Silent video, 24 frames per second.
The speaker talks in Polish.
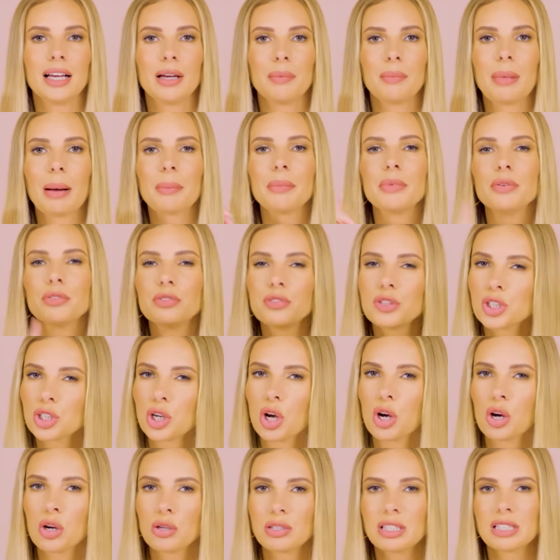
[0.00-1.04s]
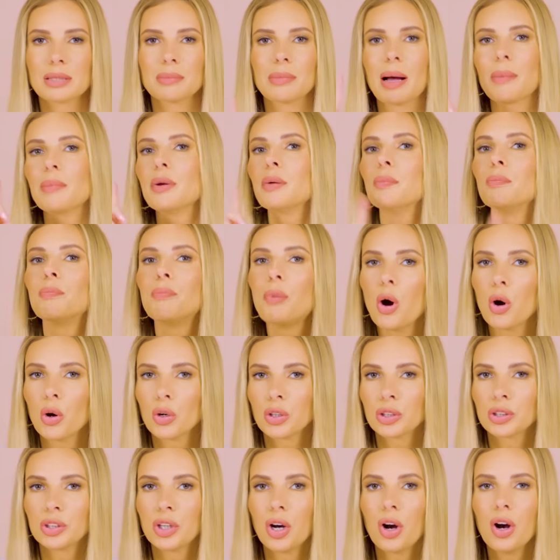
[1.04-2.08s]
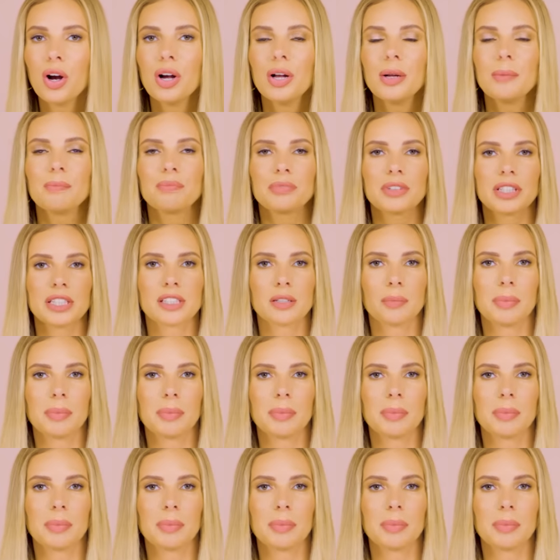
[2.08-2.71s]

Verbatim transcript: mamy wrzos, mamy bordo, i